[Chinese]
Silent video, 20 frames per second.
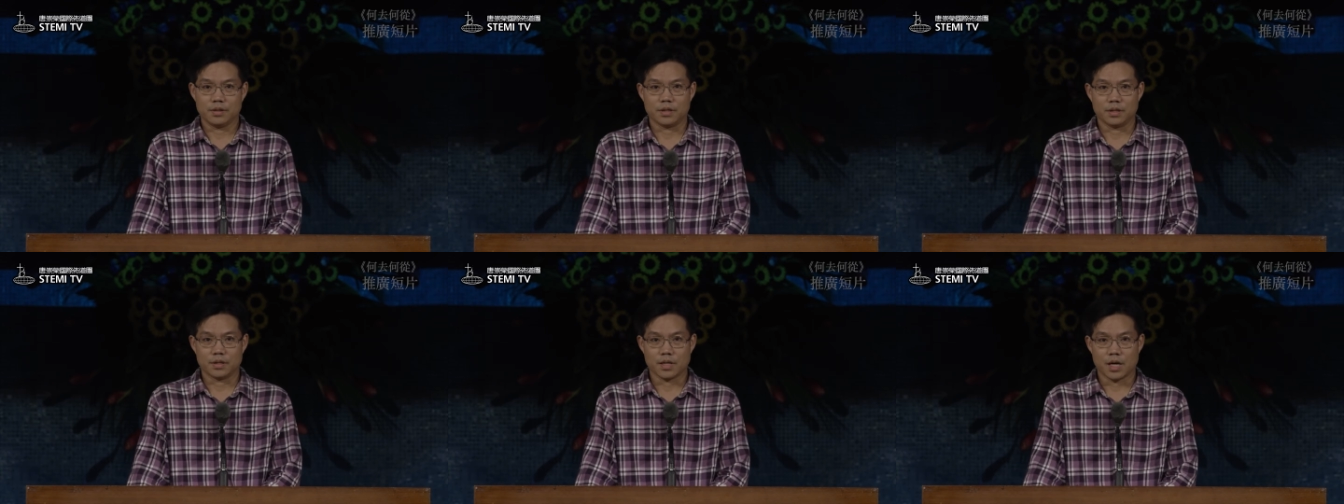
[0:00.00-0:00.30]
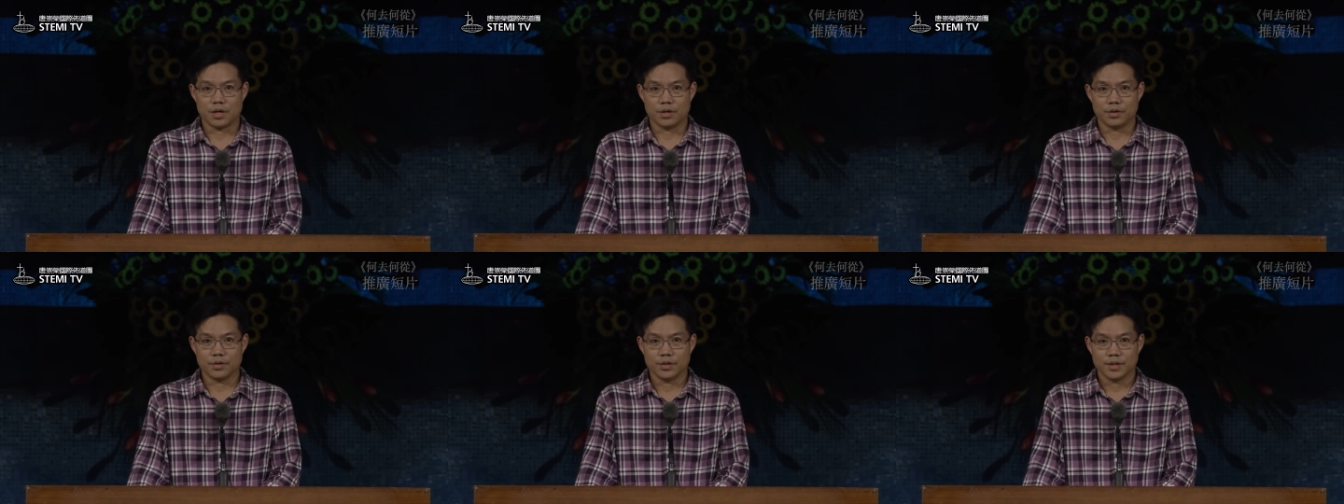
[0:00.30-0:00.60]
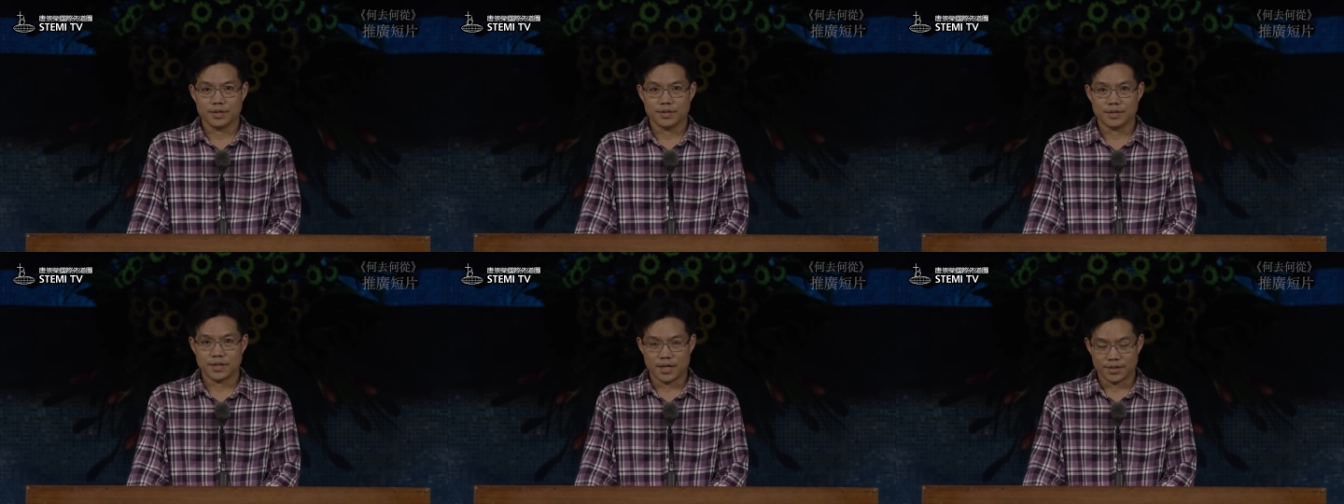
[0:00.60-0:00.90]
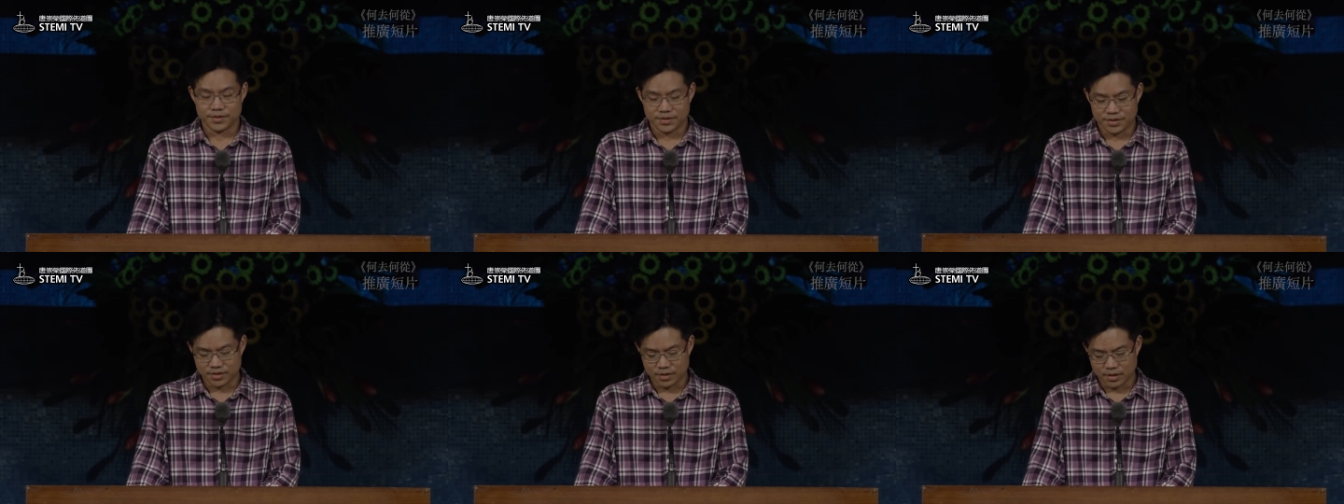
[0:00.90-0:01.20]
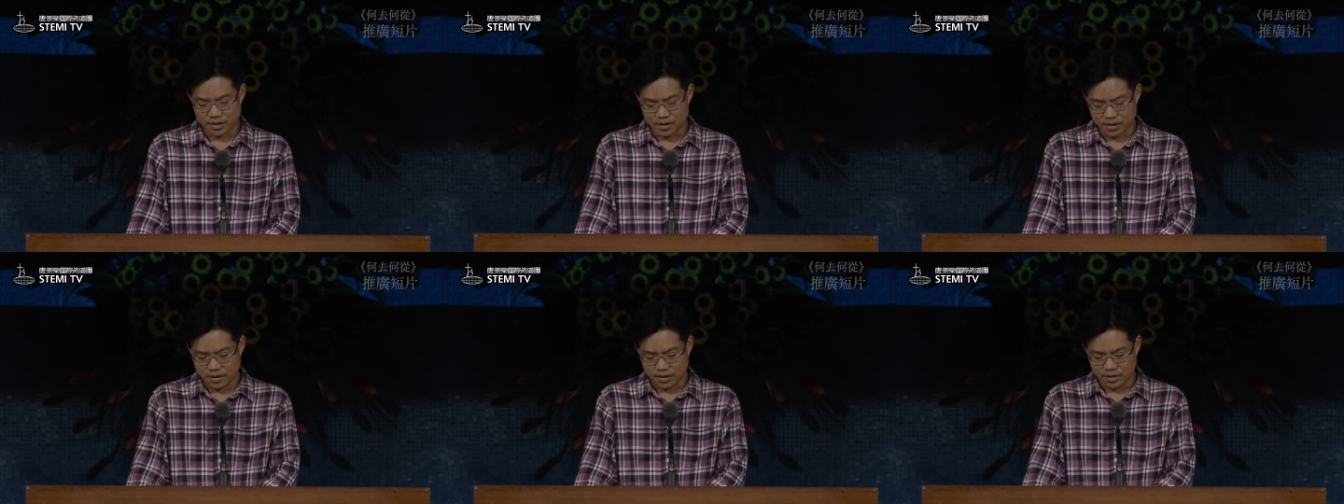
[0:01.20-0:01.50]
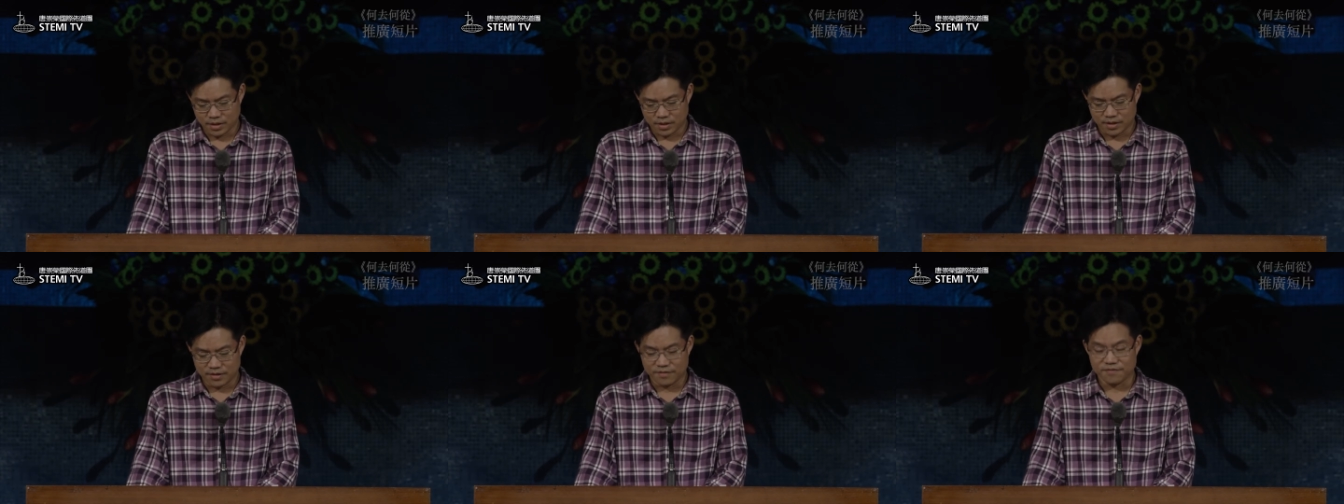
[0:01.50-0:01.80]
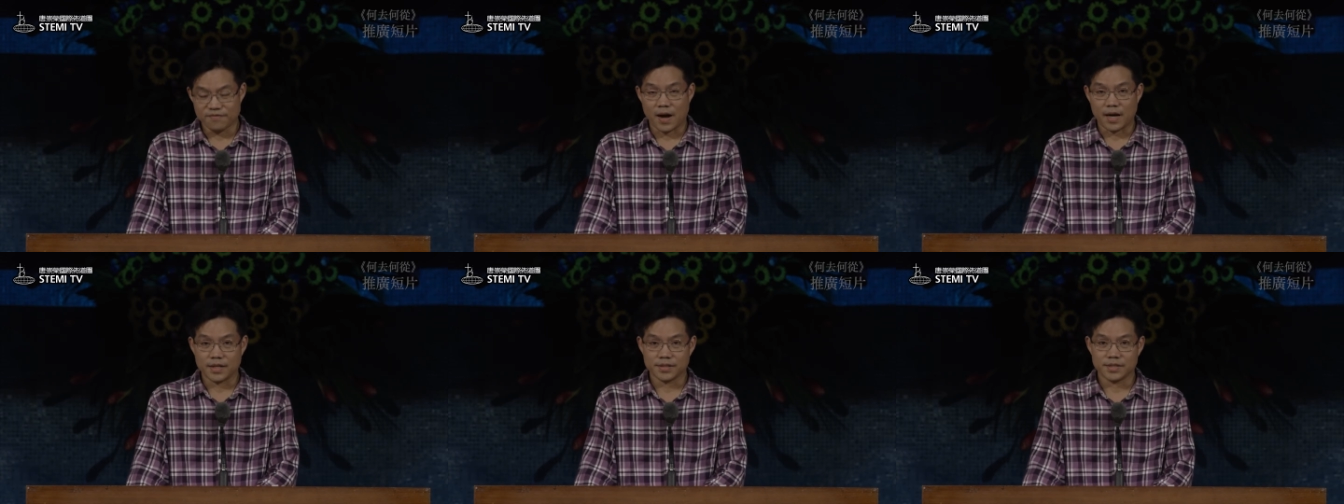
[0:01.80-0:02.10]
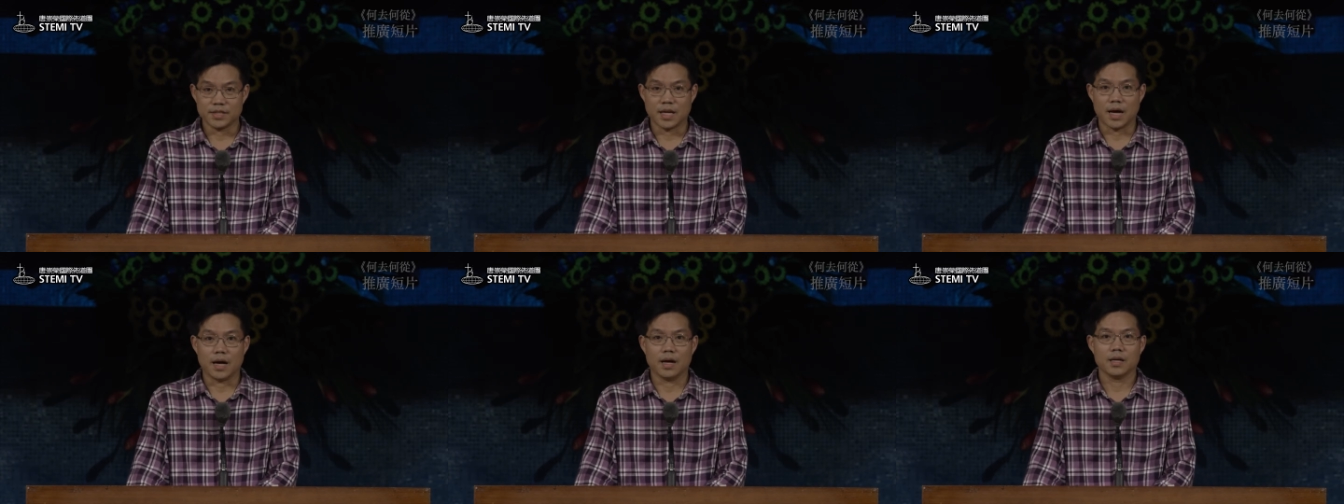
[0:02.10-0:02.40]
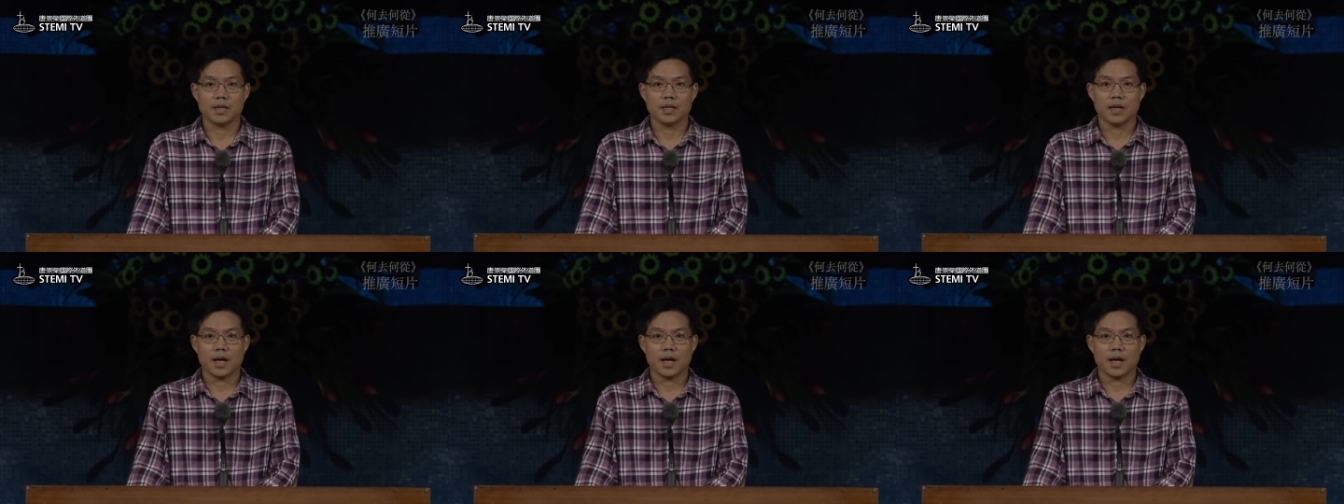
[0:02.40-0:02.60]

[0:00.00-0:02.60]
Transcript: 得到这样子的一个方向